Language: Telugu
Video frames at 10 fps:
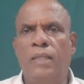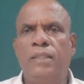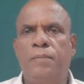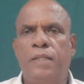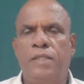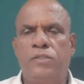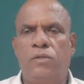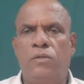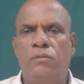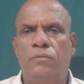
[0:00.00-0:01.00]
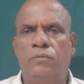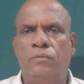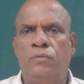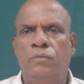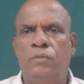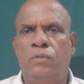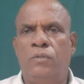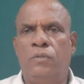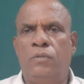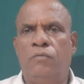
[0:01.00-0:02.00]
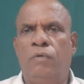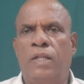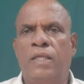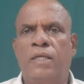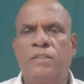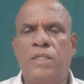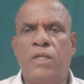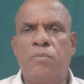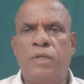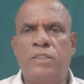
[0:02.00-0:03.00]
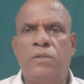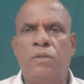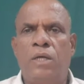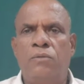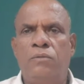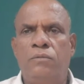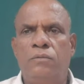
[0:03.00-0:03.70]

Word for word: ఆంధ్రప్రదేశ్లో వరద కష్టాల్లో ప్రజలున్నారు